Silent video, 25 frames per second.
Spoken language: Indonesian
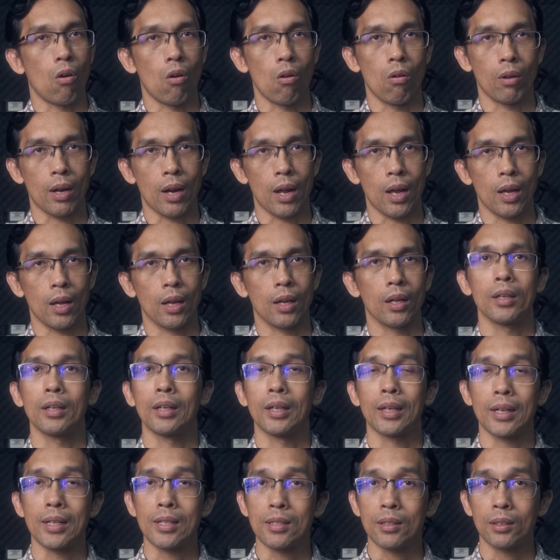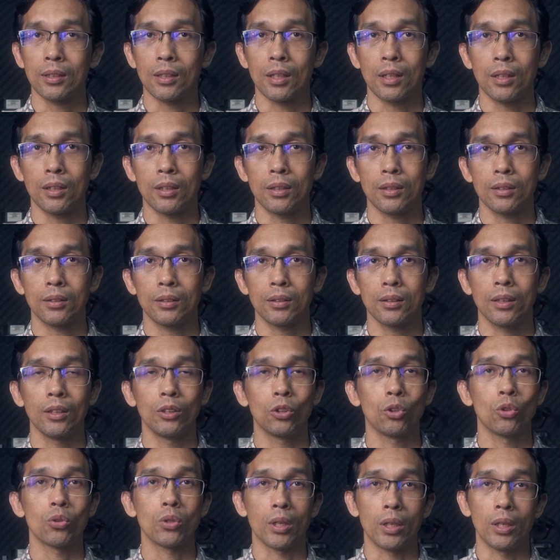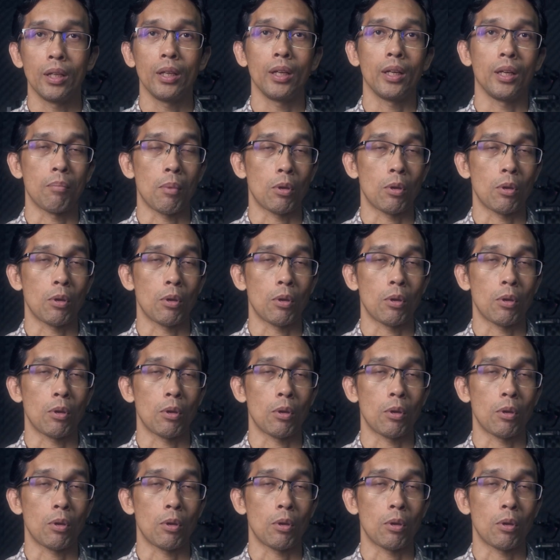orang Kristen itu sendiri.